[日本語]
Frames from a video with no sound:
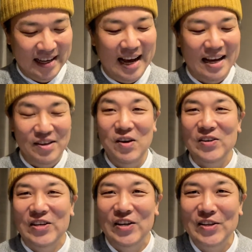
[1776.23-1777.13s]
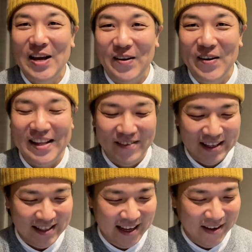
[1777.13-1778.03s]
あ余裕で超えてま
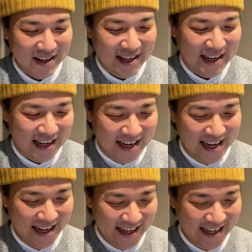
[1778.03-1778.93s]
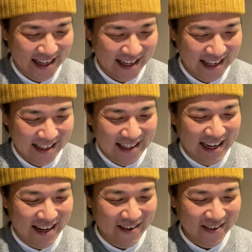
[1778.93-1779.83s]
すねはい。
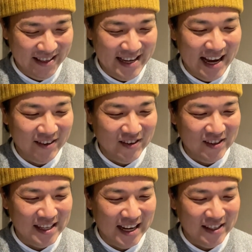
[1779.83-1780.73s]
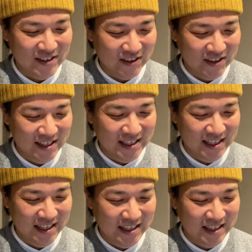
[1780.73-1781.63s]
あの、
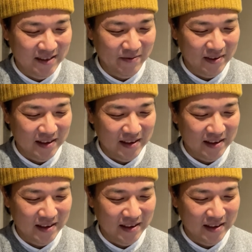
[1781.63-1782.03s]
231日。